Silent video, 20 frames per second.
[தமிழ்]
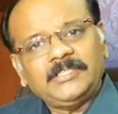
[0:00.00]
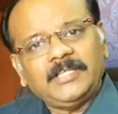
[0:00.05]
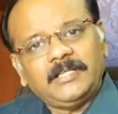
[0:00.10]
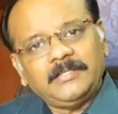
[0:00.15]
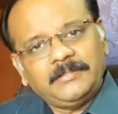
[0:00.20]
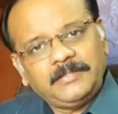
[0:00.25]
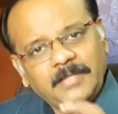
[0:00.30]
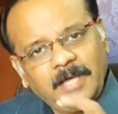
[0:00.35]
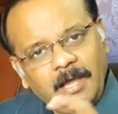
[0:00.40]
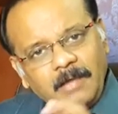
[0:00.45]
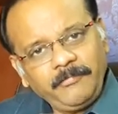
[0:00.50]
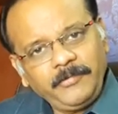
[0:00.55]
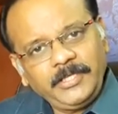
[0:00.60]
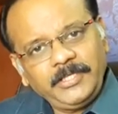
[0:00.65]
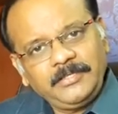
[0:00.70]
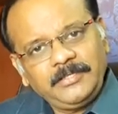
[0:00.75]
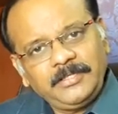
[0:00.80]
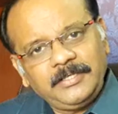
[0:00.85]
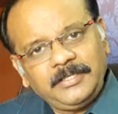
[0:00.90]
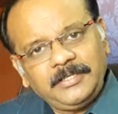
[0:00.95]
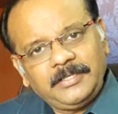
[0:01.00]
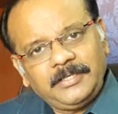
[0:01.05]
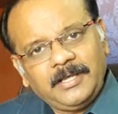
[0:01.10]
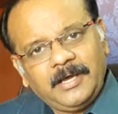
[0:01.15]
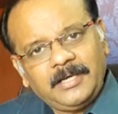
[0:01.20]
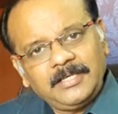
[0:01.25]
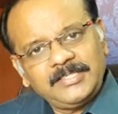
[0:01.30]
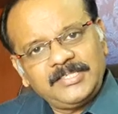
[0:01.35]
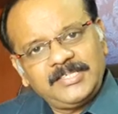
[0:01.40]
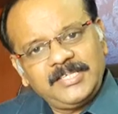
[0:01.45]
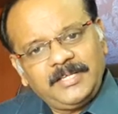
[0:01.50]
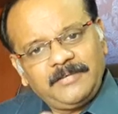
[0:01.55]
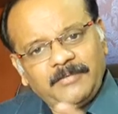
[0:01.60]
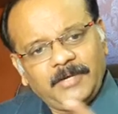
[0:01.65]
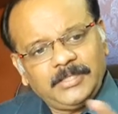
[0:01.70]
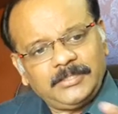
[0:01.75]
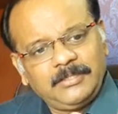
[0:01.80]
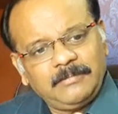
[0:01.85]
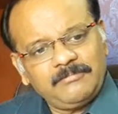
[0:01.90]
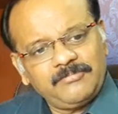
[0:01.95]
தான் தாவீது
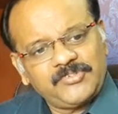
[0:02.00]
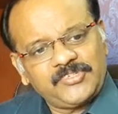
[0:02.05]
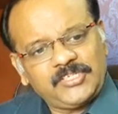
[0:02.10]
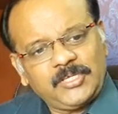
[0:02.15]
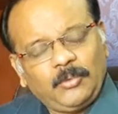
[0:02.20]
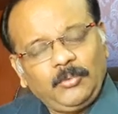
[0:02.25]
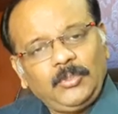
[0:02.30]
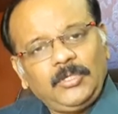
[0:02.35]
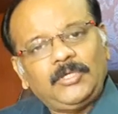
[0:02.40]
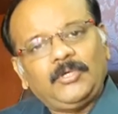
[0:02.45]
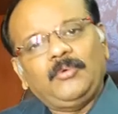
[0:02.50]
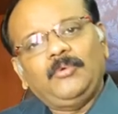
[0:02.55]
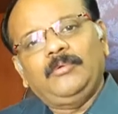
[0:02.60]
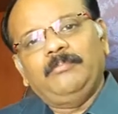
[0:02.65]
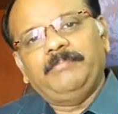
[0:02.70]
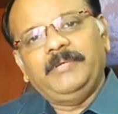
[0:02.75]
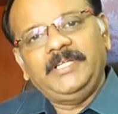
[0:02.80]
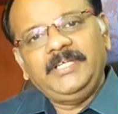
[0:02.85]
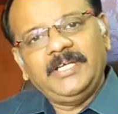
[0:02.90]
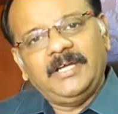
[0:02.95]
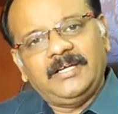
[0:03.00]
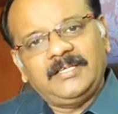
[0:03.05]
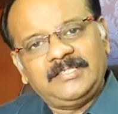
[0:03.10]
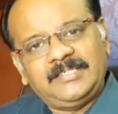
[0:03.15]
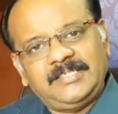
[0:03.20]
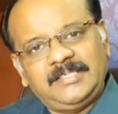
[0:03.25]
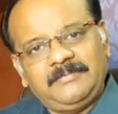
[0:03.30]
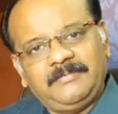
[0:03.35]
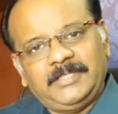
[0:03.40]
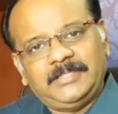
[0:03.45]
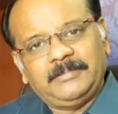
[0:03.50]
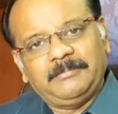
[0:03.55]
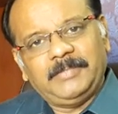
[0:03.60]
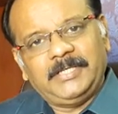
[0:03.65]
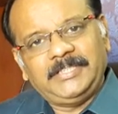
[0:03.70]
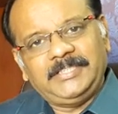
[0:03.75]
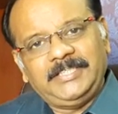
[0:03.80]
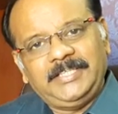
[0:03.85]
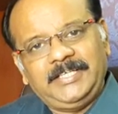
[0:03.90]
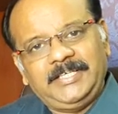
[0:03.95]
ஆசீர்வாதம் சவுலுக்கு ஒரு பெரிய
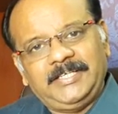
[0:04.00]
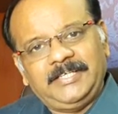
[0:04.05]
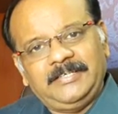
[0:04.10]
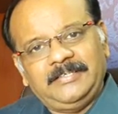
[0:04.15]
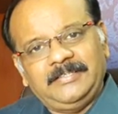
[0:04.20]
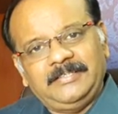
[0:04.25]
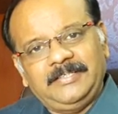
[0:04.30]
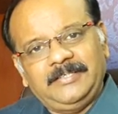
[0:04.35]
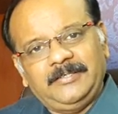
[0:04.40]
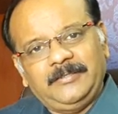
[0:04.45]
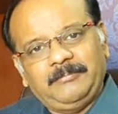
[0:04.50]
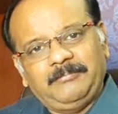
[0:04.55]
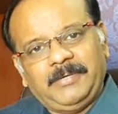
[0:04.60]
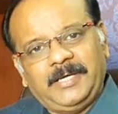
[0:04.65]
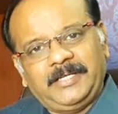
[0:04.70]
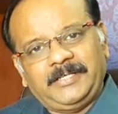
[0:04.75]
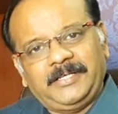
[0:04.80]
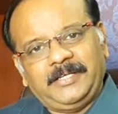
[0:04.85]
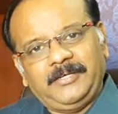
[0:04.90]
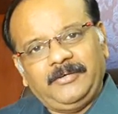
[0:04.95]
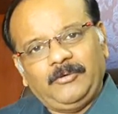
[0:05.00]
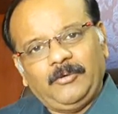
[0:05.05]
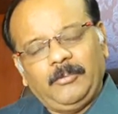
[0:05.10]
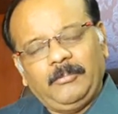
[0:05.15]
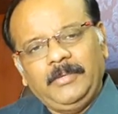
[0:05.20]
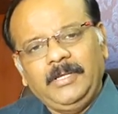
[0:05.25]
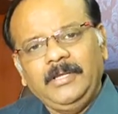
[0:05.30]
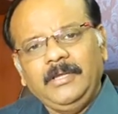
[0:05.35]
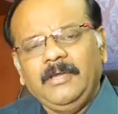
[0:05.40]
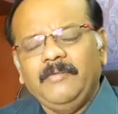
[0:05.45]
ஆசீர்வாதமாக இருக்கின்றது என்று பார்க்கின்றோம்